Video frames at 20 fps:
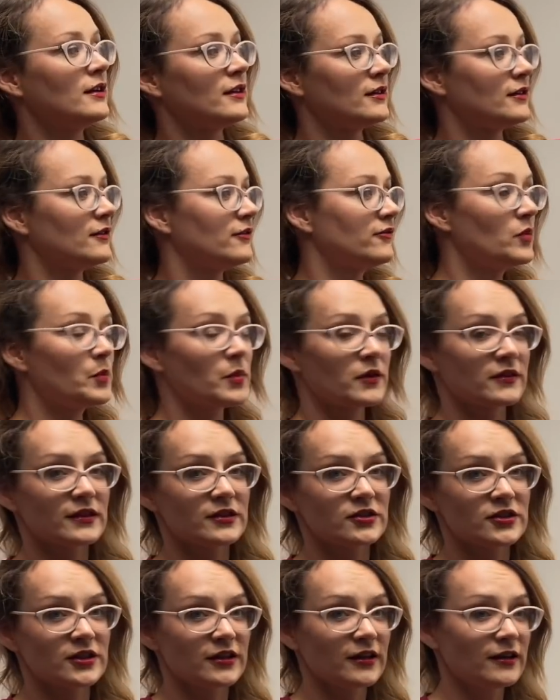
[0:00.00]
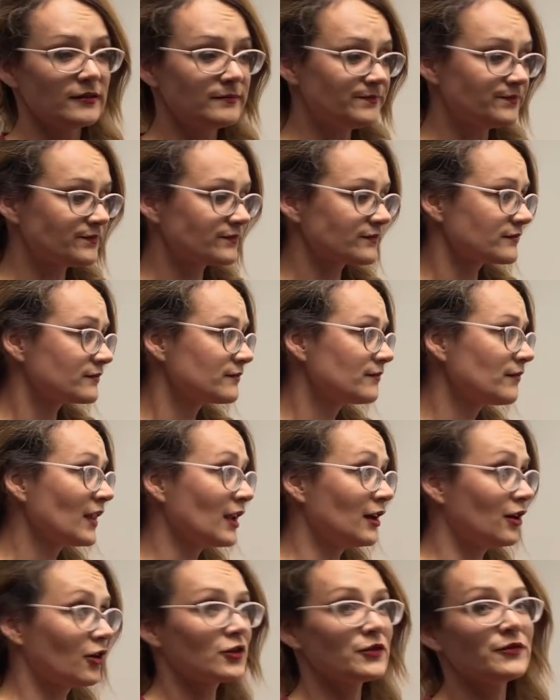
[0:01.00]
e, wyposażenia.
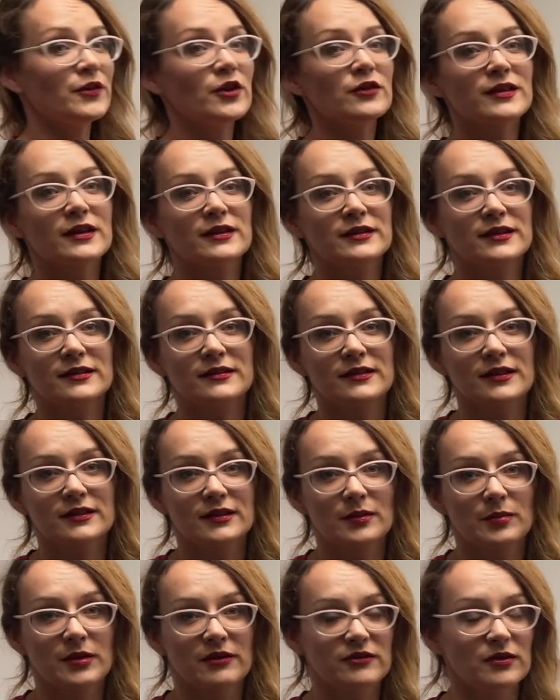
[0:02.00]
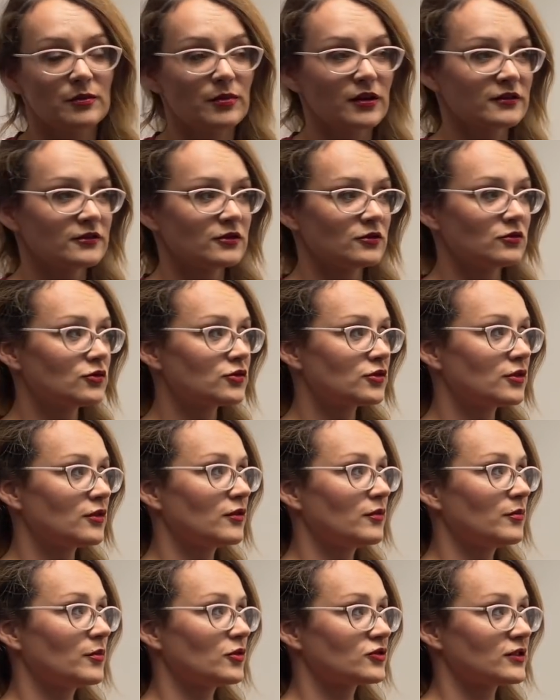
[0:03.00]
Rozwiązań jest tak naprawdę bardzo
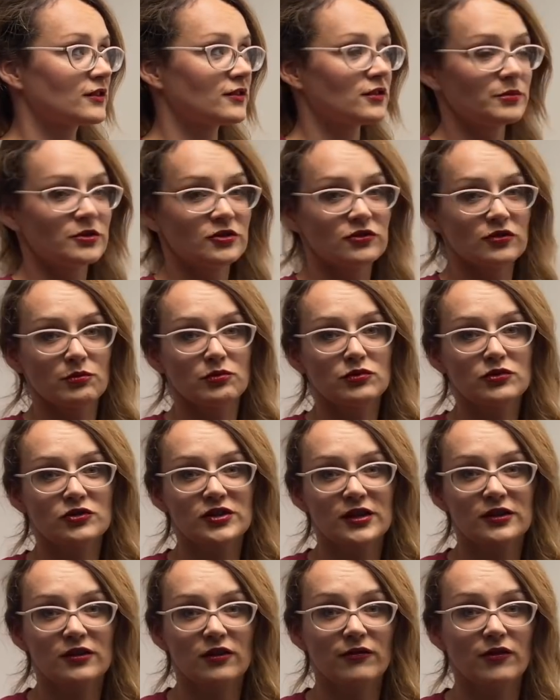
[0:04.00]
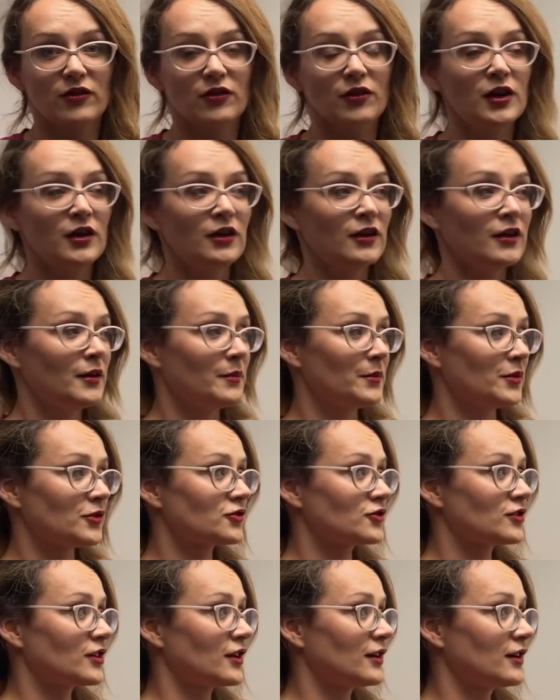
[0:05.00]
dużo, można zrobić to budżetowo,
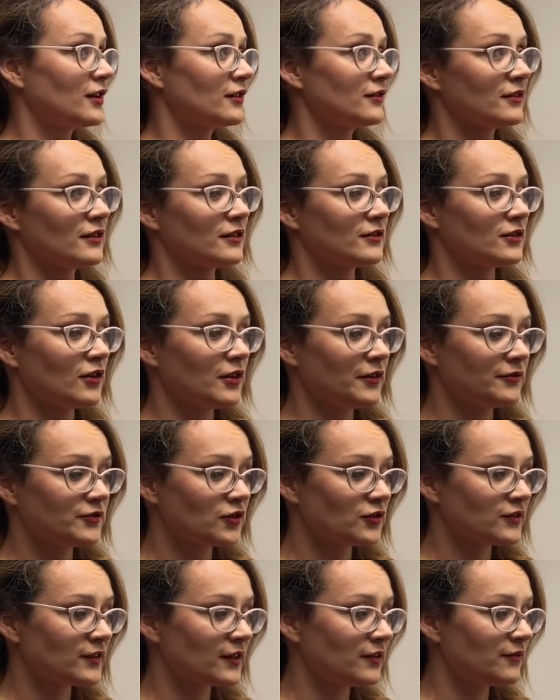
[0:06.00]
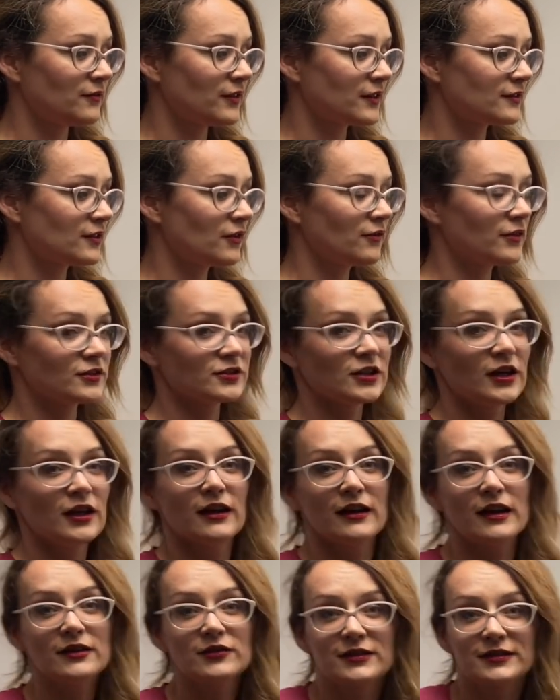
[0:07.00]
można trochę w to zainwestować.
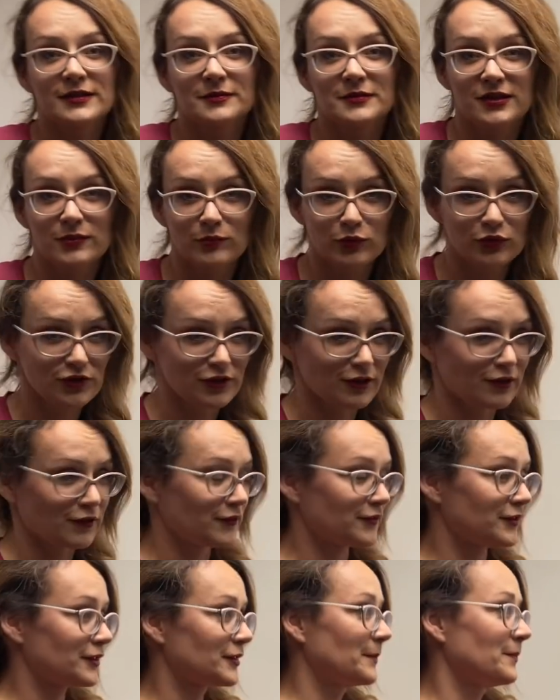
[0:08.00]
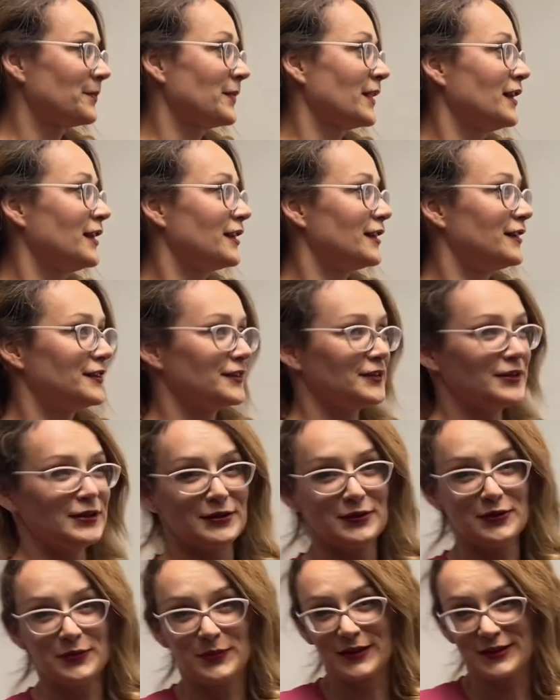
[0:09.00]
Ja to jestem z tych budżetowych e,
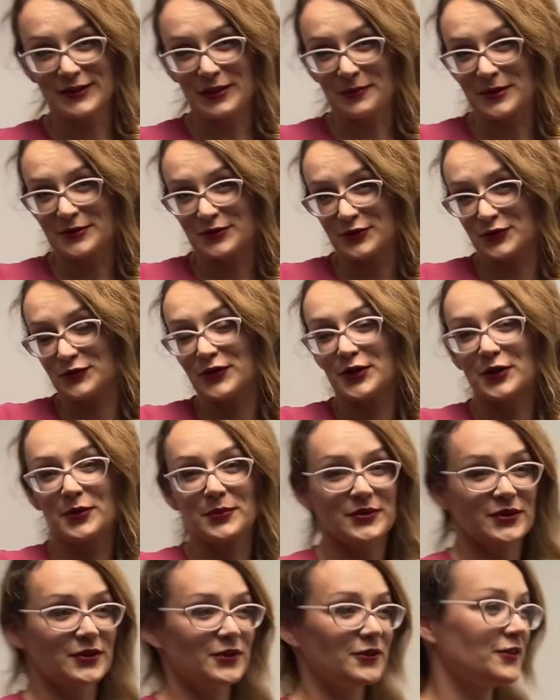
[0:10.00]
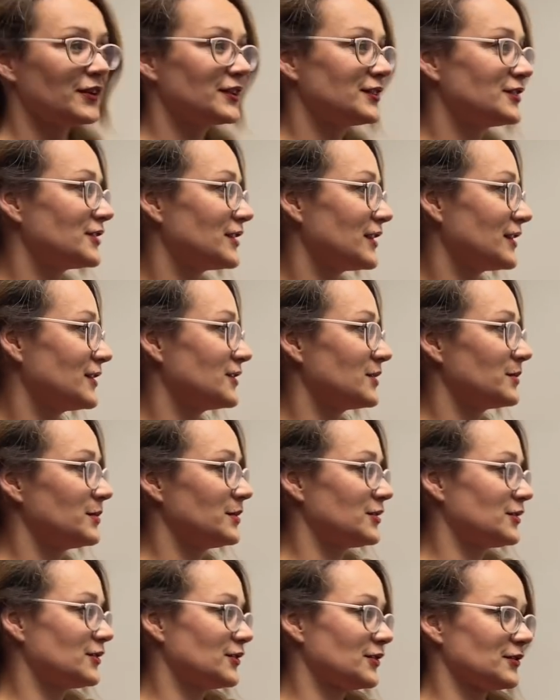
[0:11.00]
i lubię sama coś wykombinować, tak
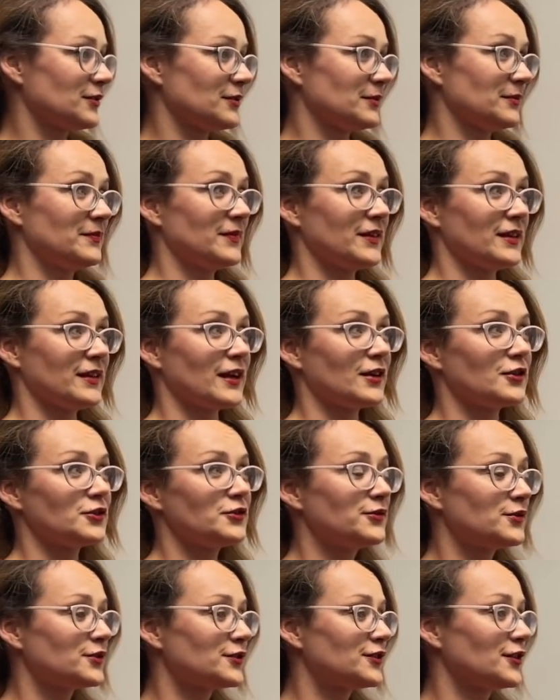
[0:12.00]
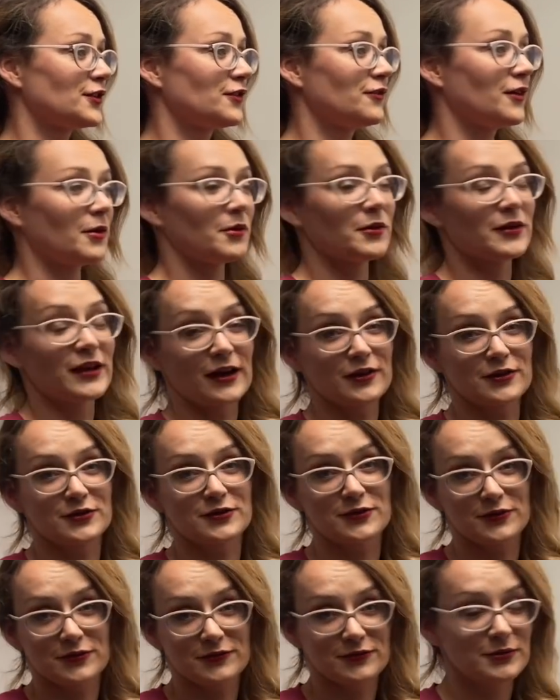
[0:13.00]
żeby to jakoś funkcjonowało,
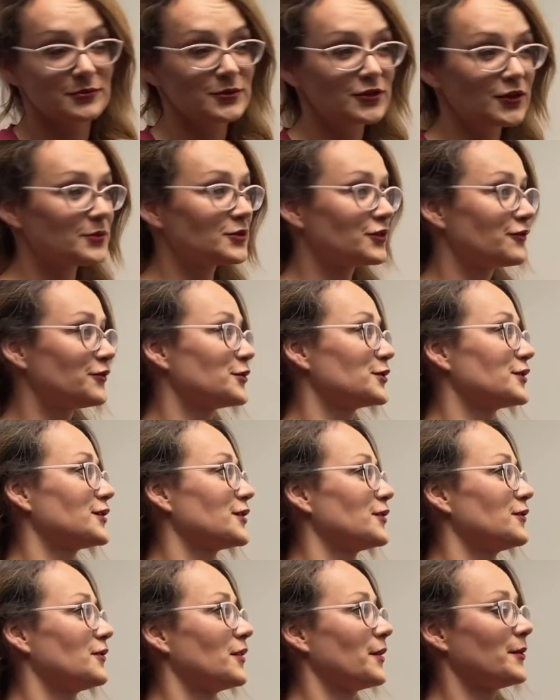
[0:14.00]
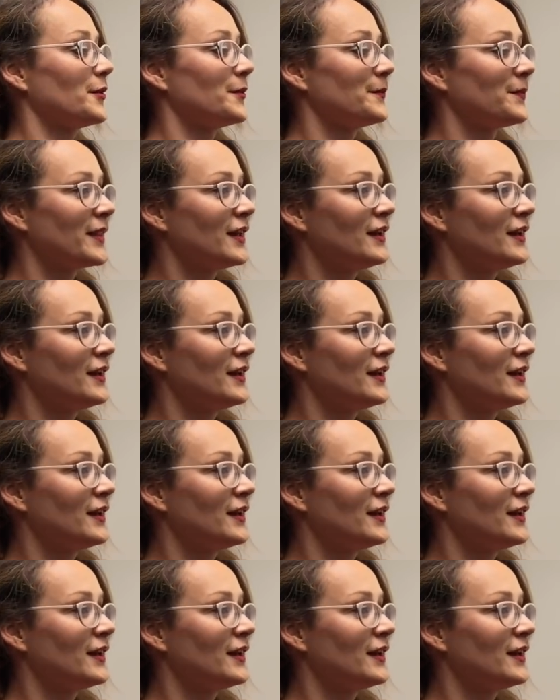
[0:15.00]
jakoś, no, żeby dobrze funkcjonowało.